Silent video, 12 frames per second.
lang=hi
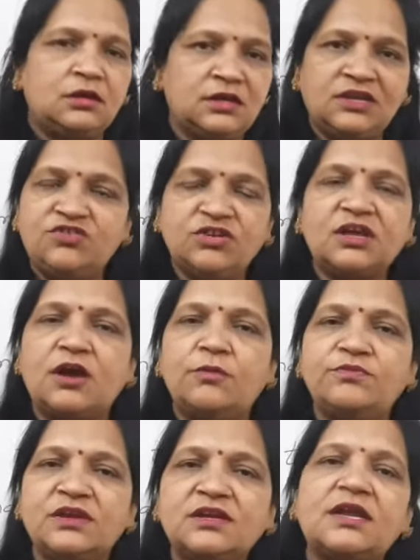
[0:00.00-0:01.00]
नेचर का
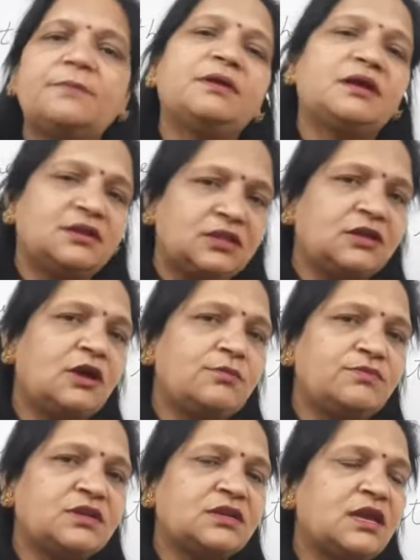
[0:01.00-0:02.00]
ऑब्जेक्ट है प्रकृति का
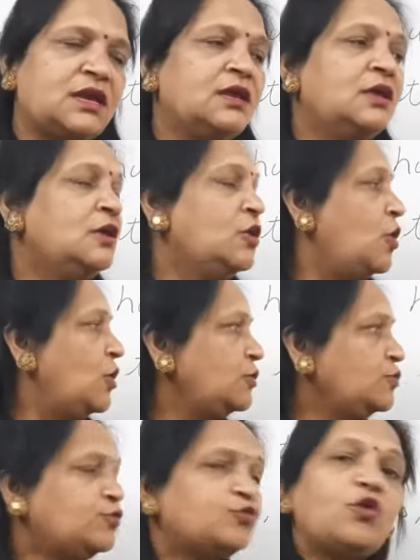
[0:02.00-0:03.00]
ऑब्जेक्ट है और
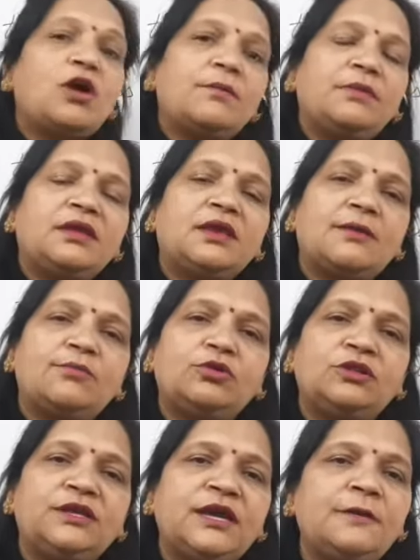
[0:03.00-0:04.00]
उसको हमने क्या
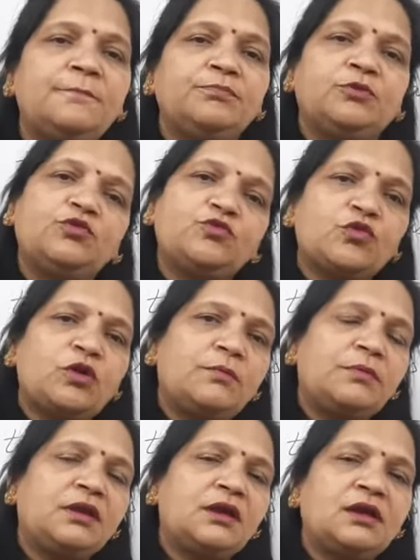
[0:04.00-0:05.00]
बोल दिया उसको
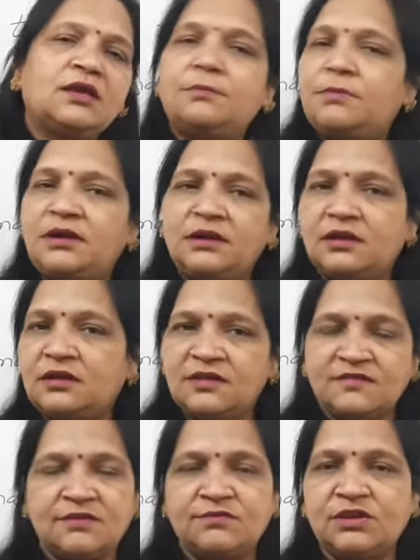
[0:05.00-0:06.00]
हमने कहा कि बन ठन
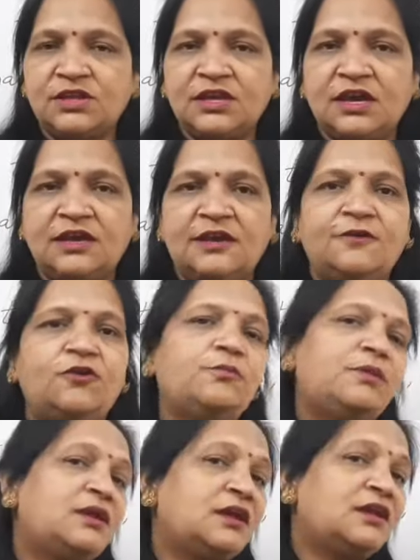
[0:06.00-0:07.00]
के संवर के आए हैं और
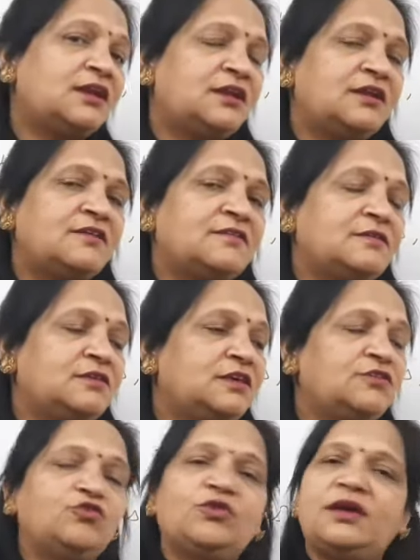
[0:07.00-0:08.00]
बनना ठरना
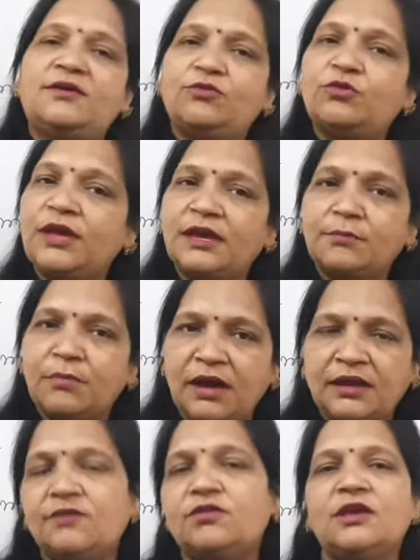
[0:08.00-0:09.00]
ये जो है वो एक
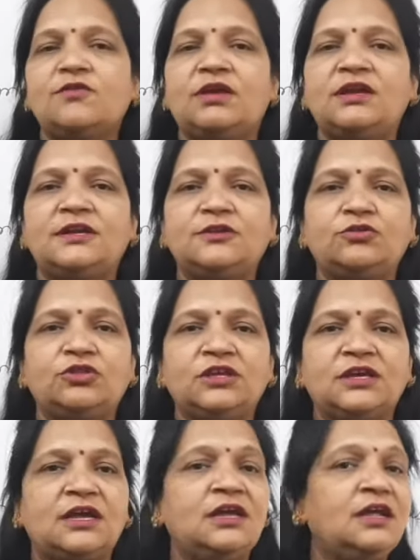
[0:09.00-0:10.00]
मानव की क्वालिटी होती
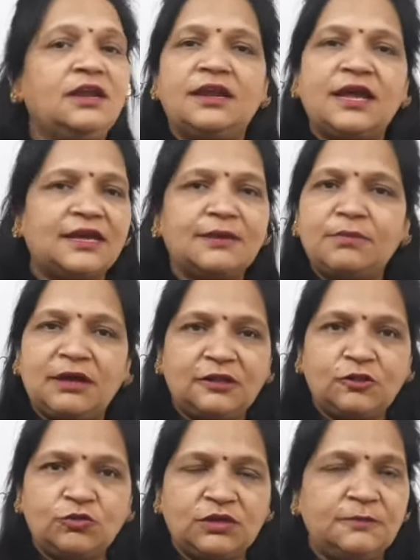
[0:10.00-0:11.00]
है ना कि
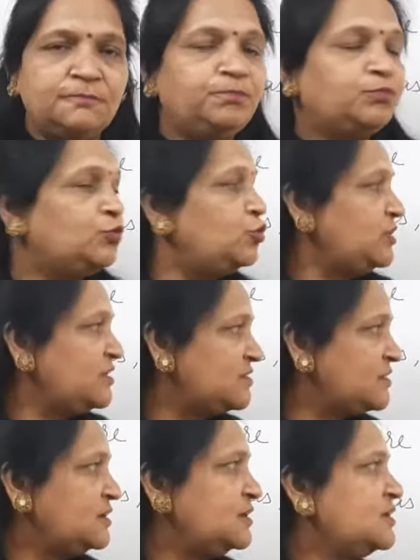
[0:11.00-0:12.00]
बादलों की तो
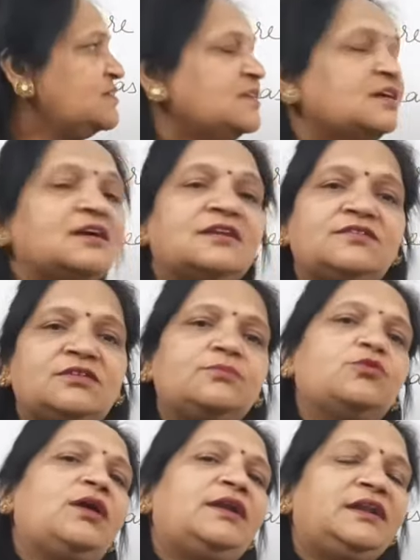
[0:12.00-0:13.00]
इस तरीके से अगर
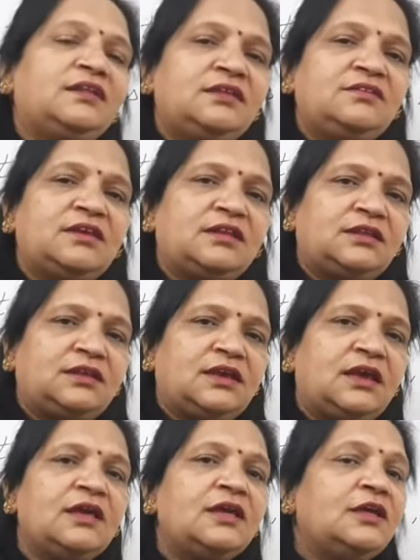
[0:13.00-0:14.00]
जब क्वालिटी दी जाती है